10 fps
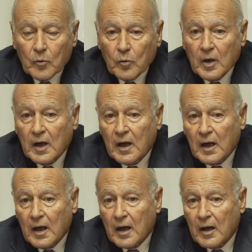
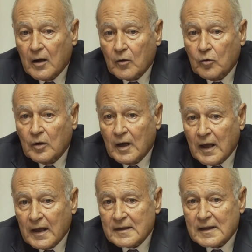وكل
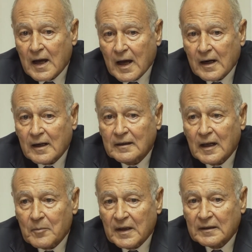هذا عرض
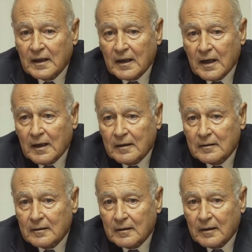المنطقة
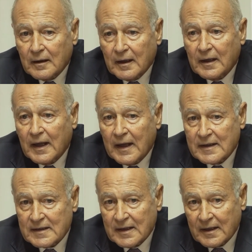إلى
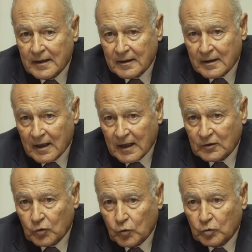هذه
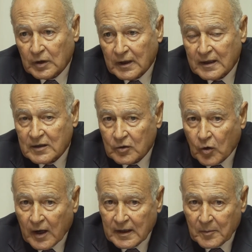الضغوط التي
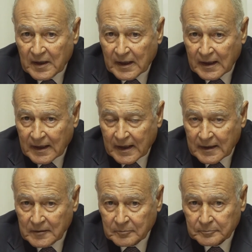نعاني منها
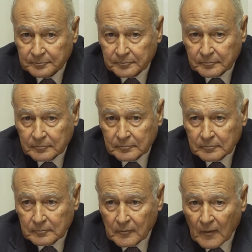الآن
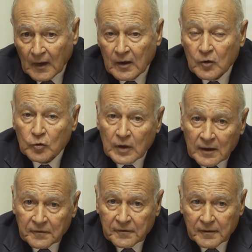
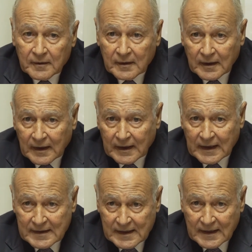يضاف
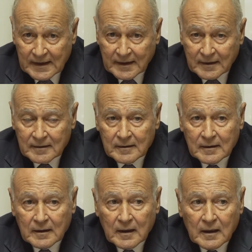إلى ذلك
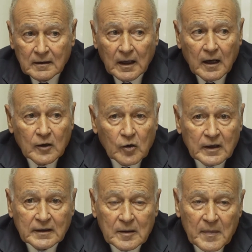
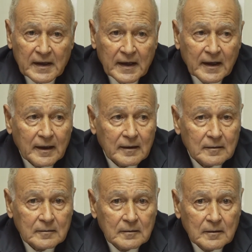تغيرات المناخ
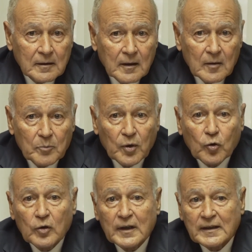
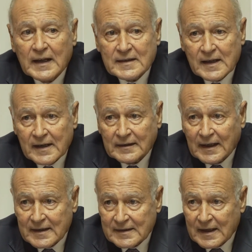بكل
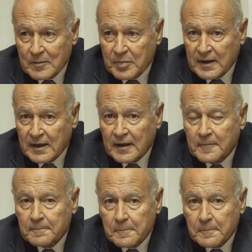تأثيراتها السلبية